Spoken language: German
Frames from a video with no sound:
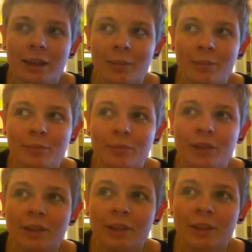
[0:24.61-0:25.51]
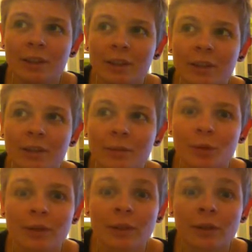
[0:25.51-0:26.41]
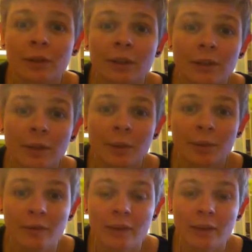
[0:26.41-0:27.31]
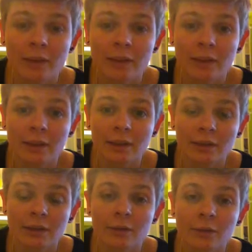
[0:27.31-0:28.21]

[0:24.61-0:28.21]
ich habe die Prozesskostenhilfe habe ich bewilligt gekriegt.